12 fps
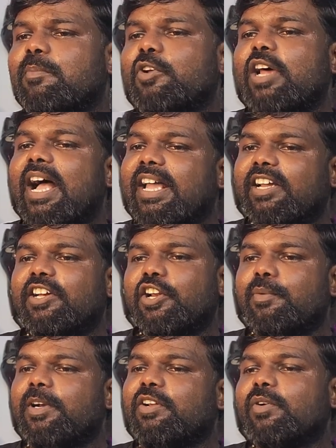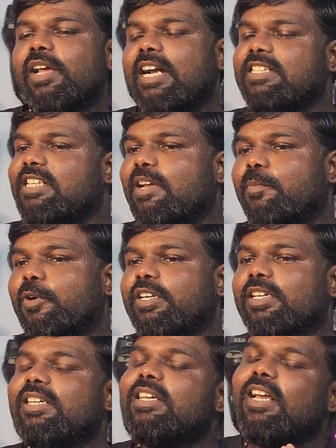நம்ம ஒரு ஆயிரம் கிலோமீட்டர் கூட அடிஷனா
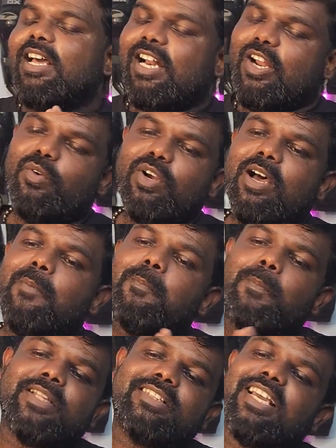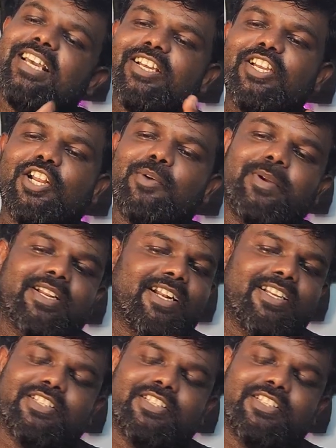போட்டு ஆஃப் பத்தாயிரம் கிலோமீட்டர்